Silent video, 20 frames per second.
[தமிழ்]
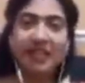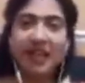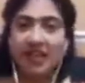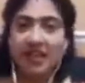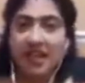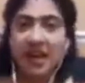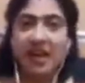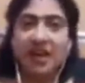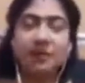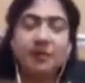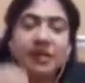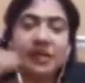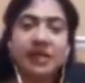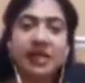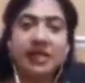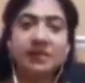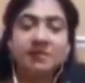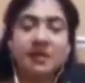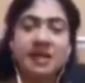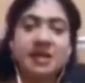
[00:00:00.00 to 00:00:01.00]
கையால் இப்படி
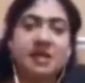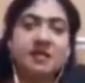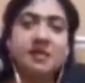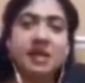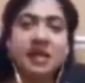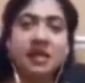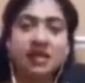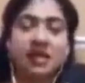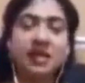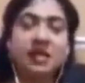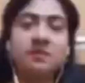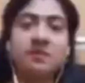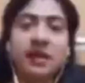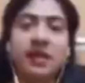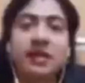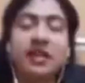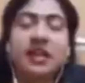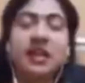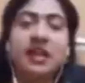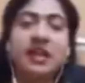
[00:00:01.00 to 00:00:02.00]
க்ளீன் பண்ணுற மாதிரி க்ளீன்
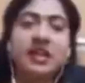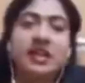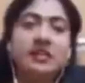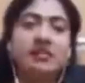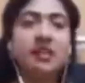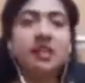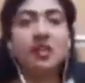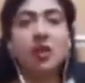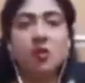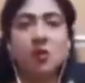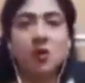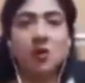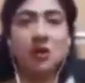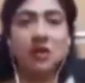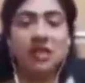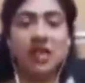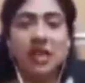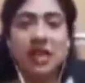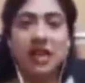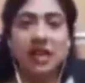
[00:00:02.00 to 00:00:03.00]
பண்ணி லிவருக்கு கொண்டு
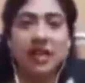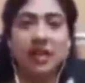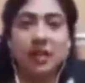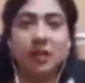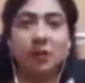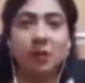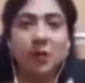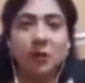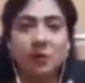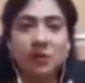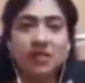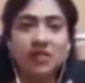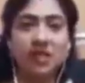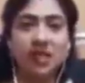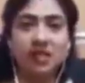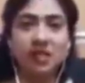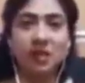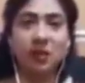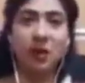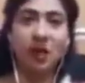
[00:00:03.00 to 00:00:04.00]
வந்து எல்லா கெட்ட கொழுப்பையும்
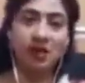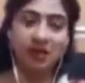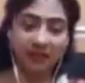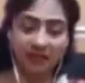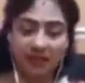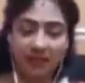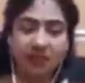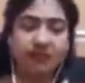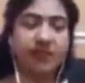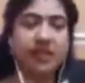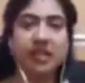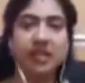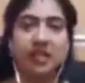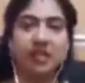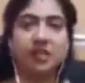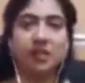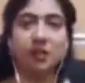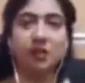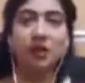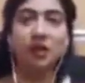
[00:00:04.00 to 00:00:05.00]
சேர்த்திரும் அது அங்கேருந்து
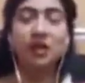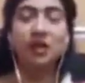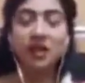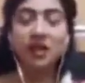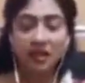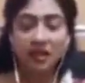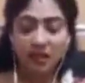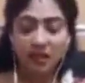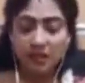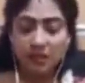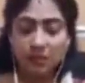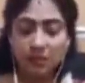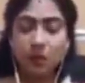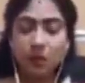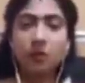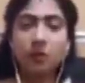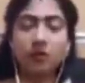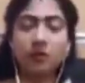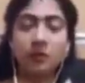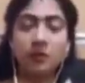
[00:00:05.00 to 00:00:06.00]
வெளியேற்றிடும் ஸோ